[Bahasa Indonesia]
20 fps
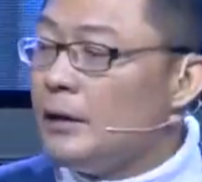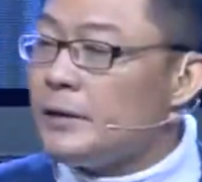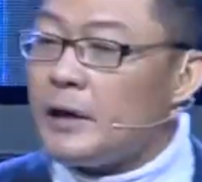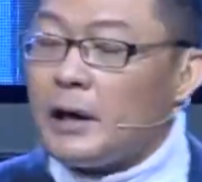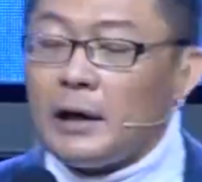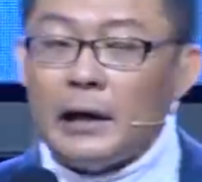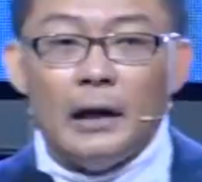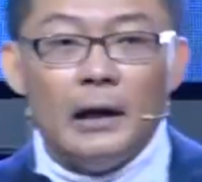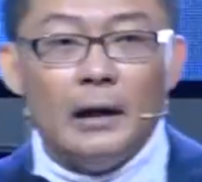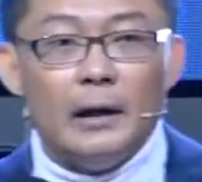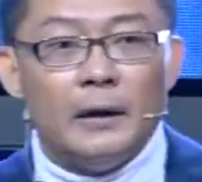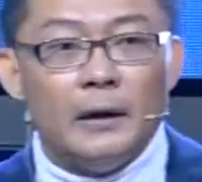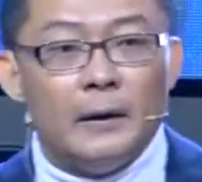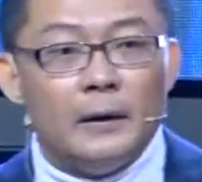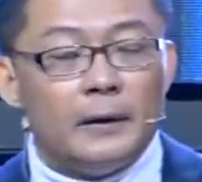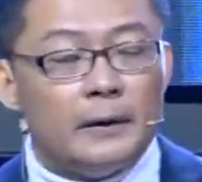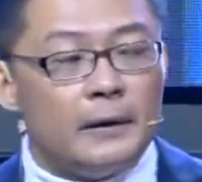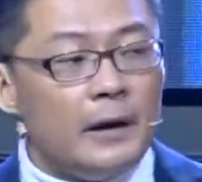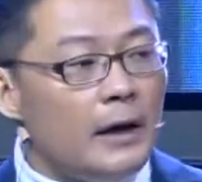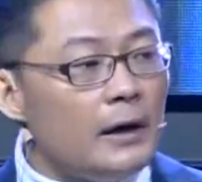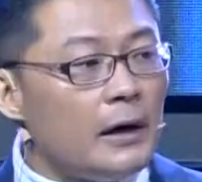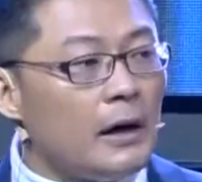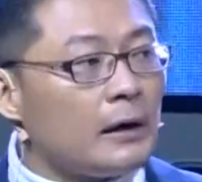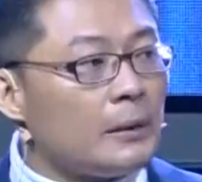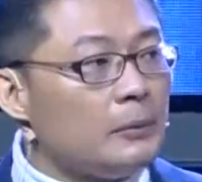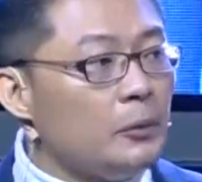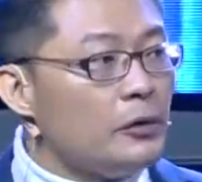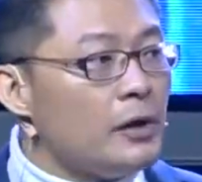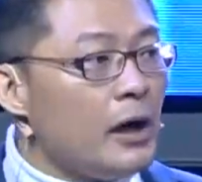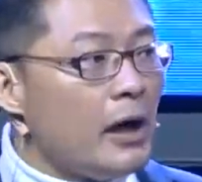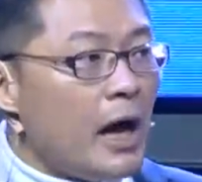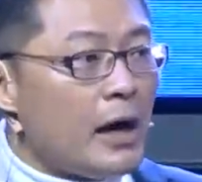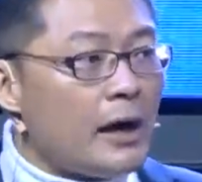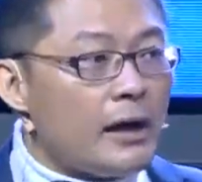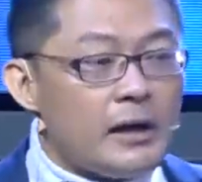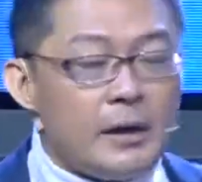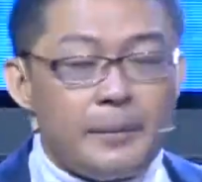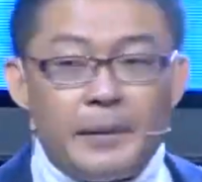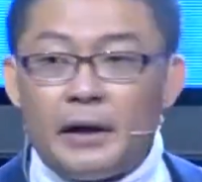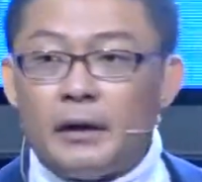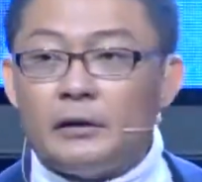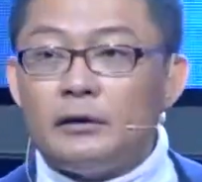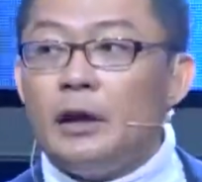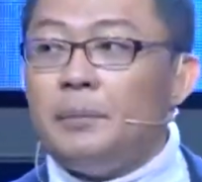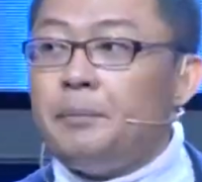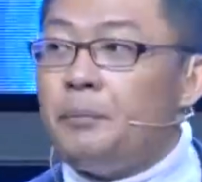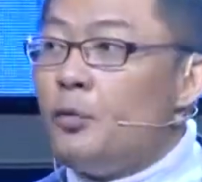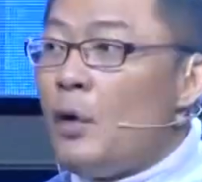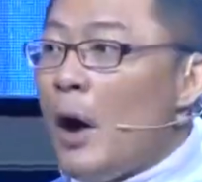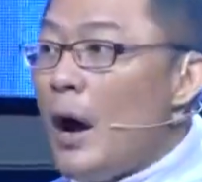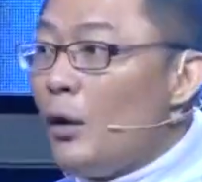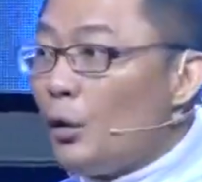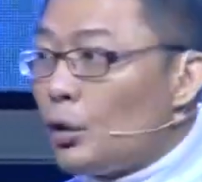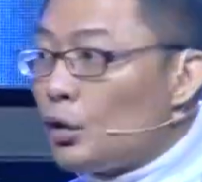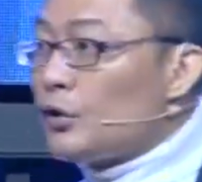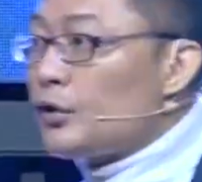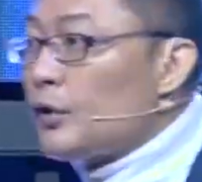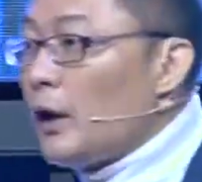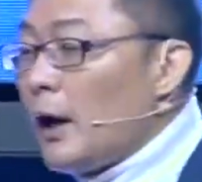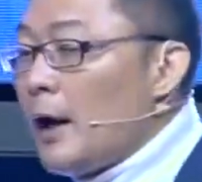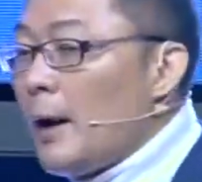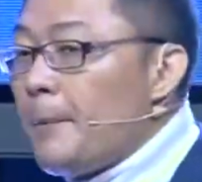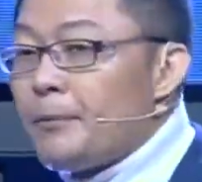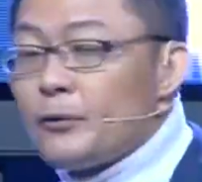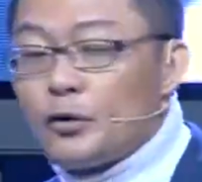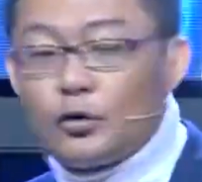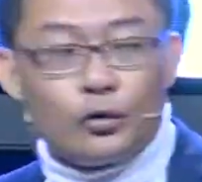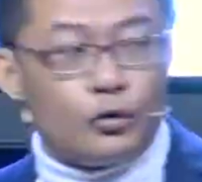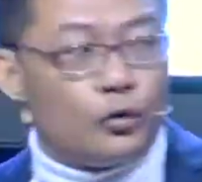di sana. Ya dan kemudian akhirnya mereka dibuang sekarang